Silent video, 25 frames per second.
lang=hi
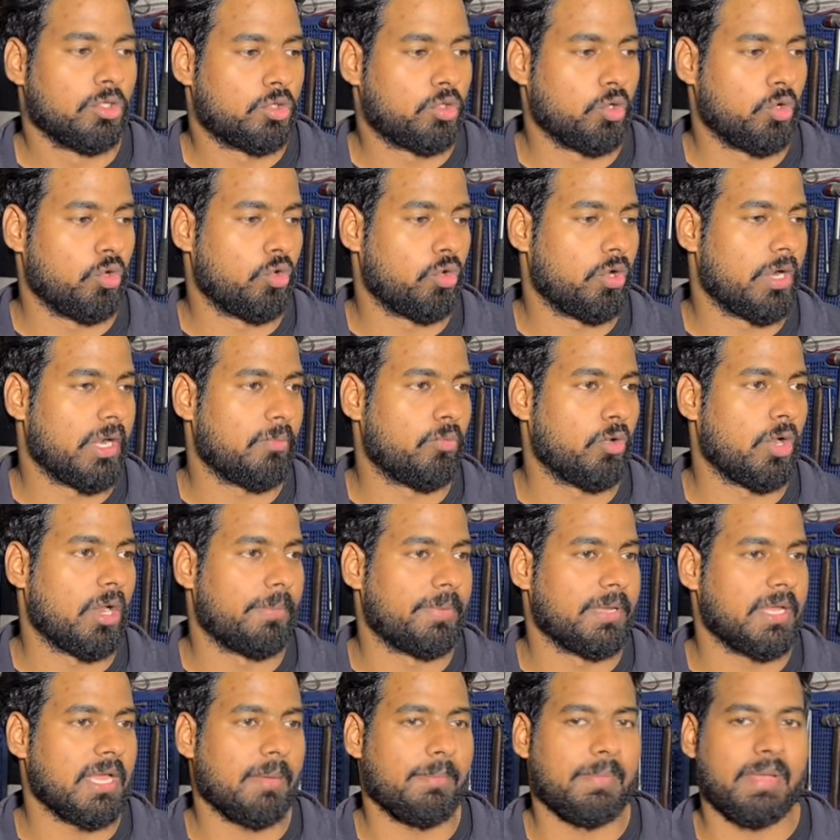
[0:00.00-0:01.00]
तो उन्होंने बोला
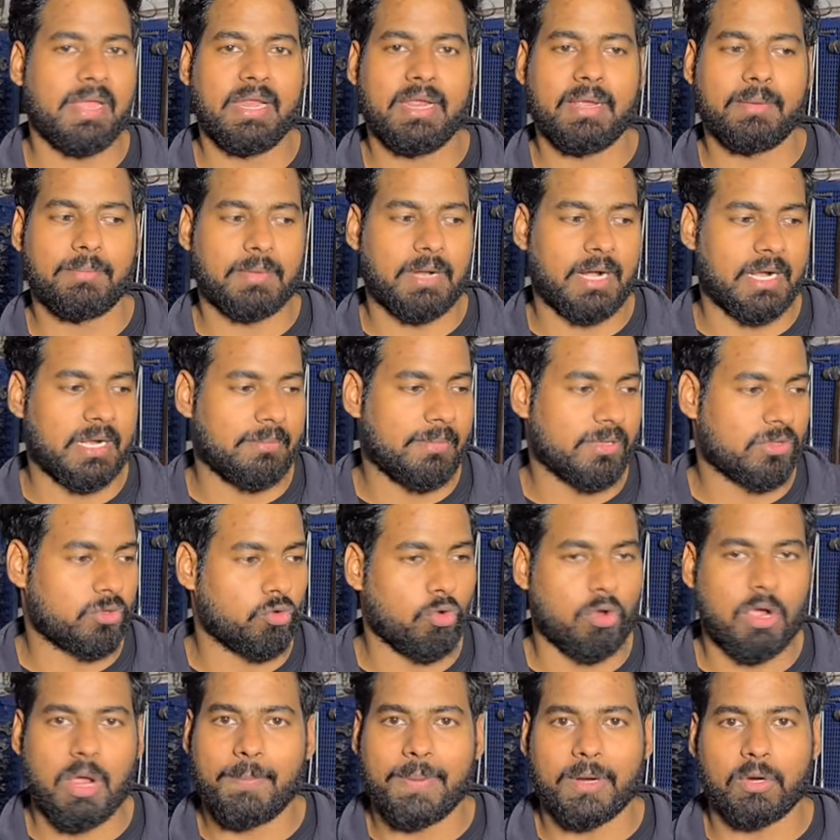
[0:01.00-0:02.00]
भैया मैंने गाड़ी में
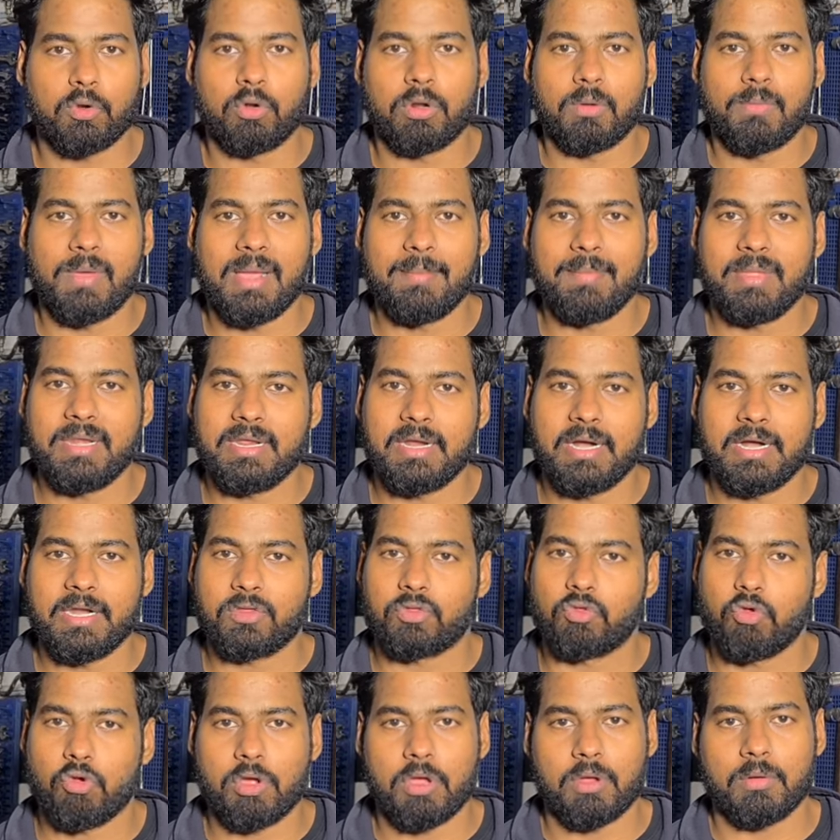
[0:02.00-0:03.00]
सौ का पेट्रोल डलवाया मेरी गाड़ी
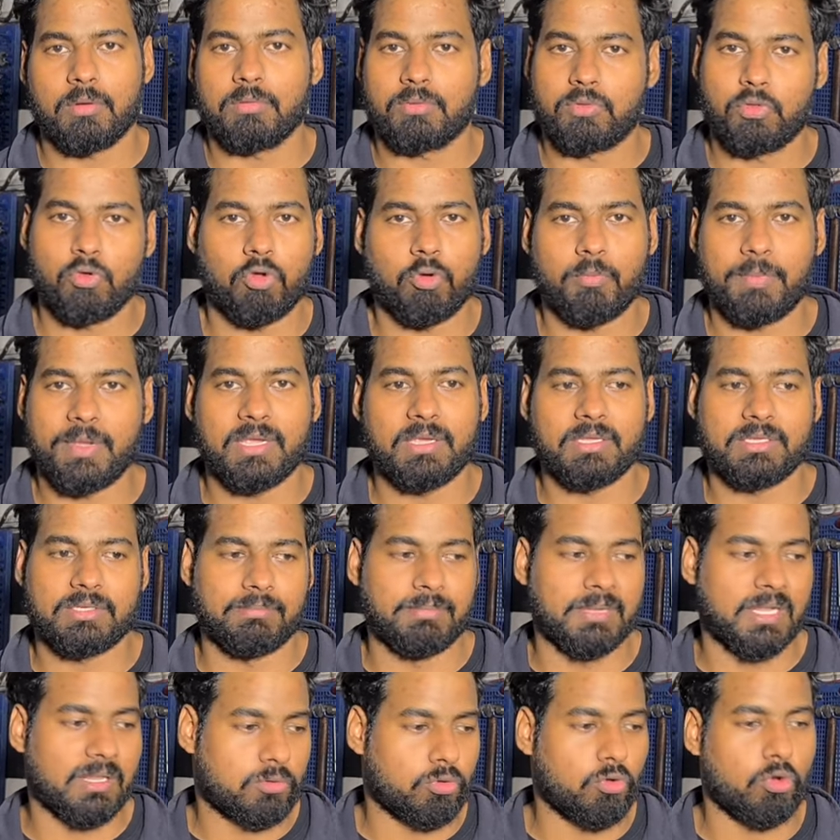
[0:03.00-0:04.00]
सौ का सौ रुपये की
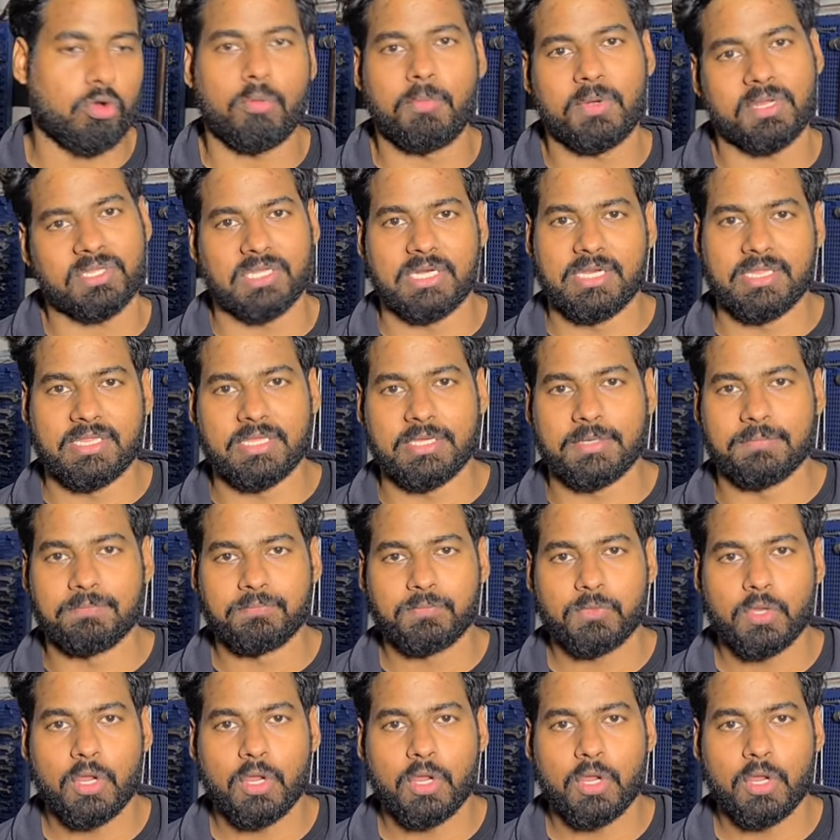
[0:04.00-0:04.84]
मतलब सौ किलोमीटर चली थी